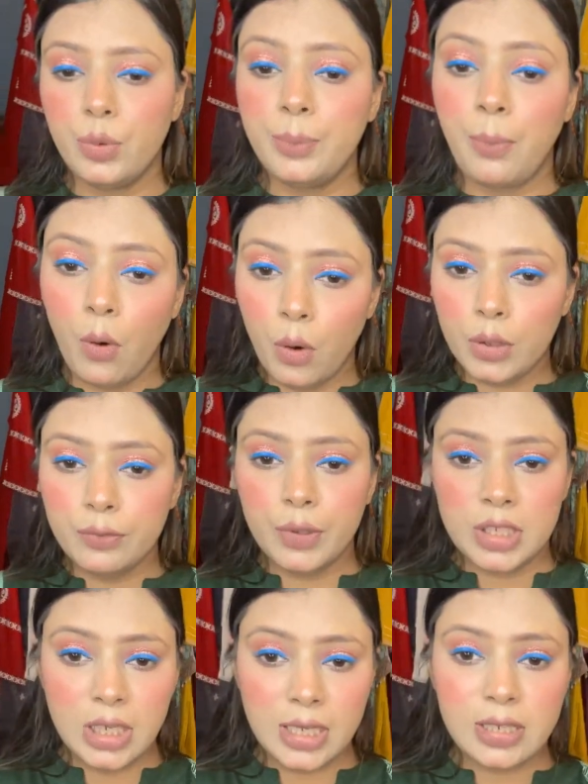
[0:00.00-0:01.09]
सूट बहुत
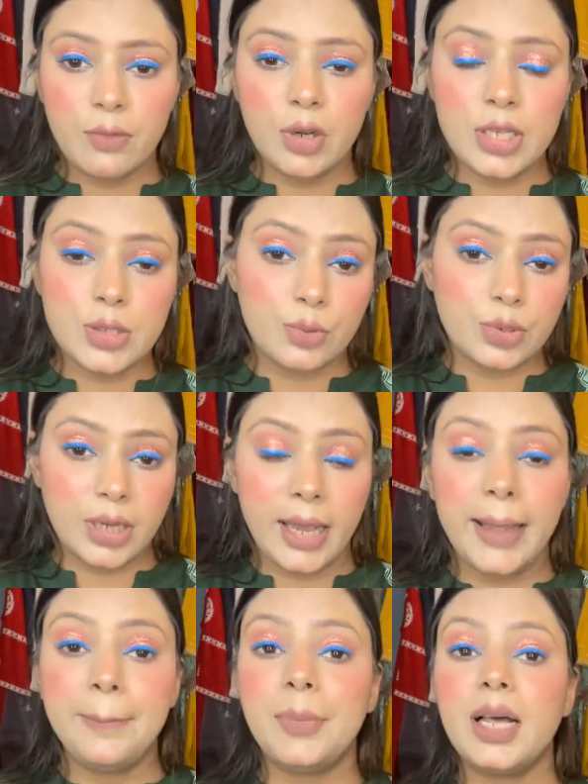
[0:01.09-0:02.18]
अच्छा सा वुलन सूट
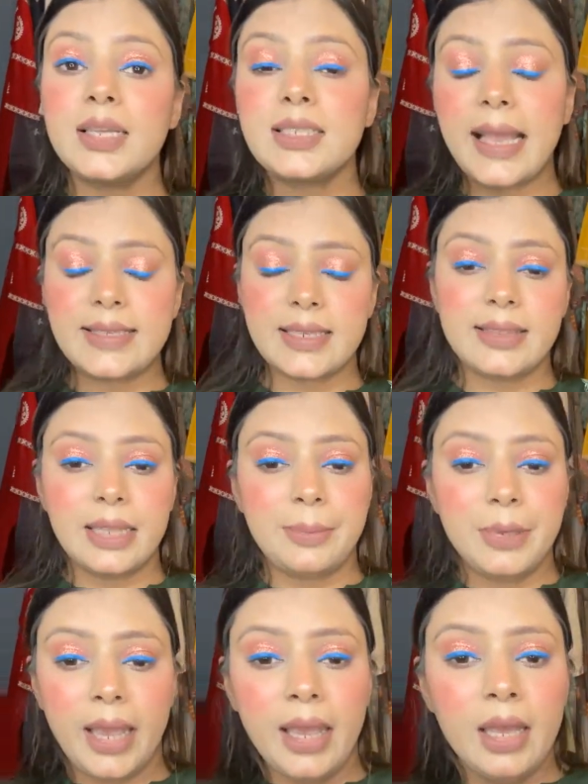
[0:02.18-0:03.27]
है एंड प्लस साइज के अंदर
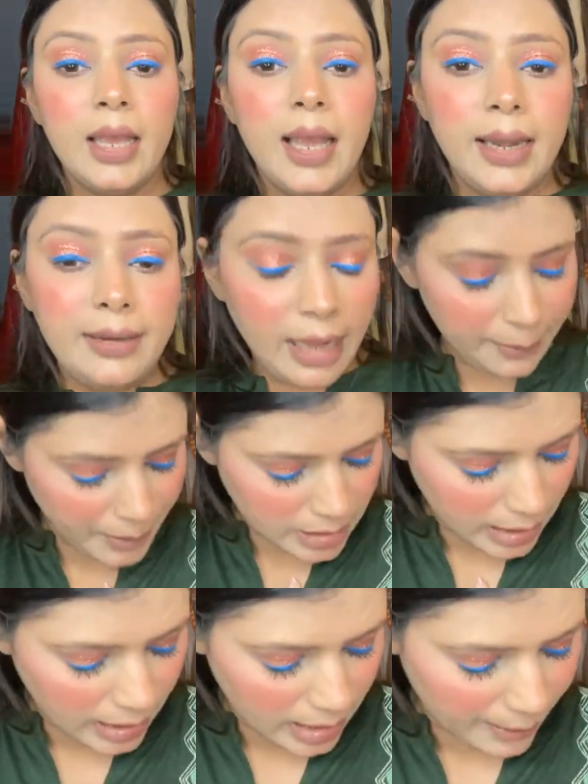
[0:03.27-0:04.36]
भी है नेक पे
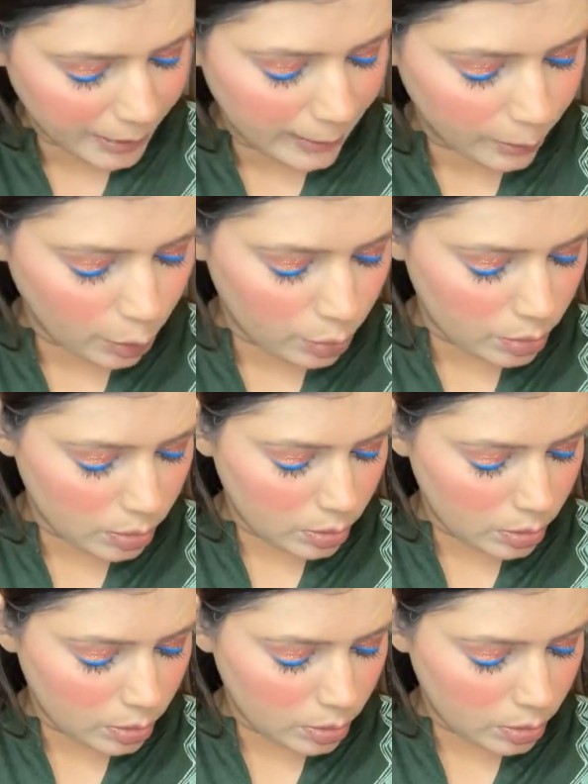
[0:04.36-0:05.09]
सारा यहाँ पर आपको